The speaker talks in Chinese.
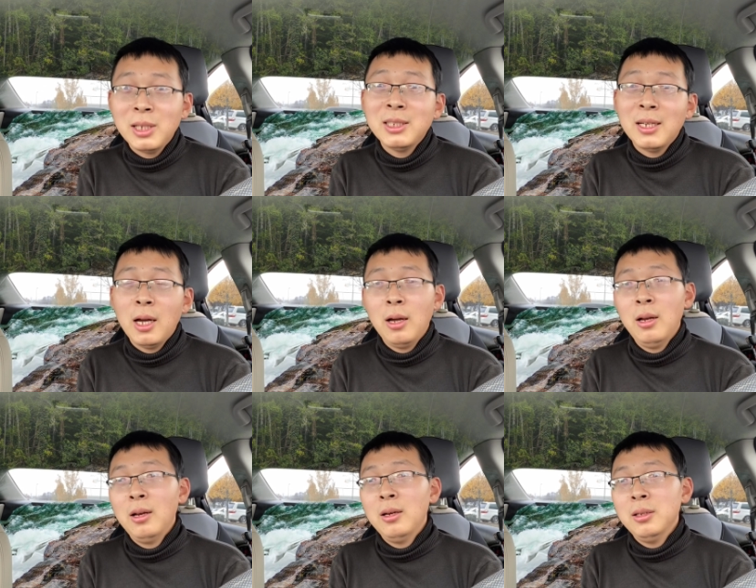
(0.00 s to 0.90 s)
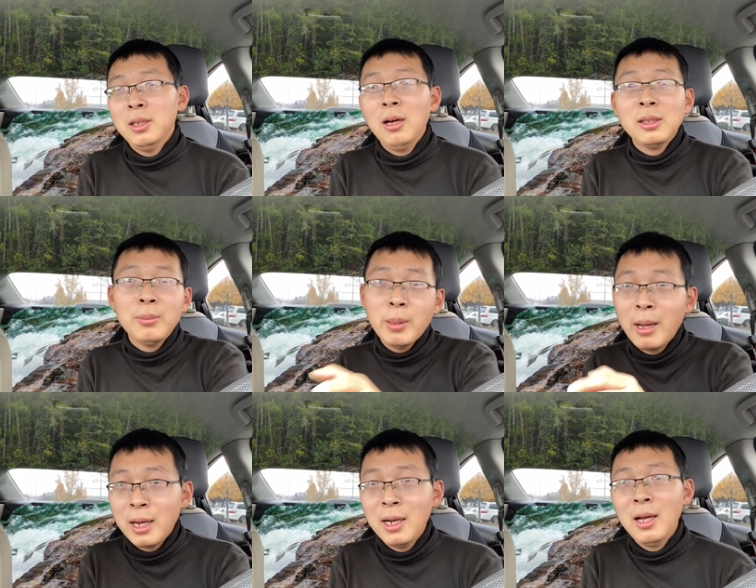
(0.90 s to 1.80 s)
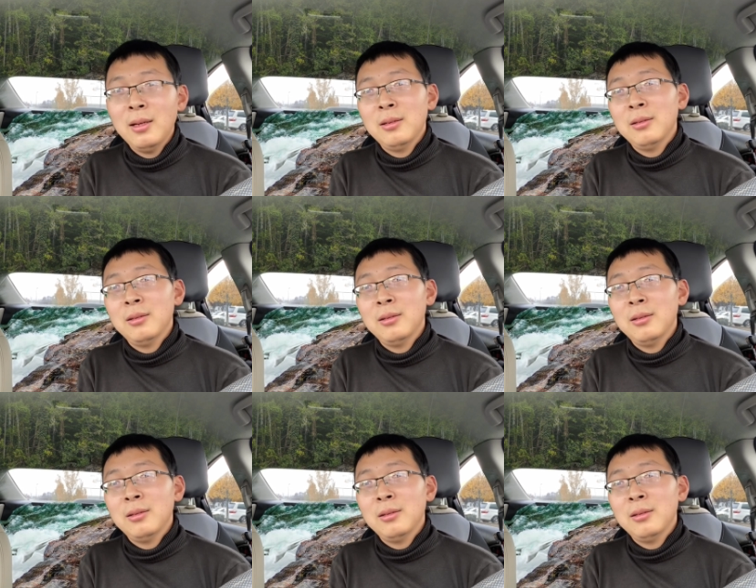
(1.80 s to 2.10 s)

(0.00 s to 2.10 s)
你想想，然后他爸爸给他